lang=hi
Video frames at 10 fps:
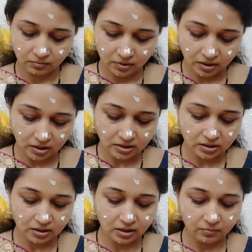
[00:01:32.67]
मेरी इस
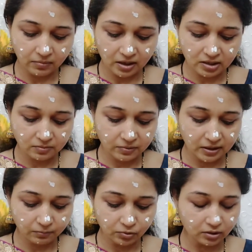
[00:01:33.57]
क्रीम में एस पी
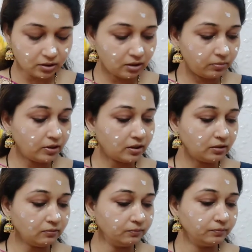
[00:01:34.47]
एफ ट्वेंटी भी है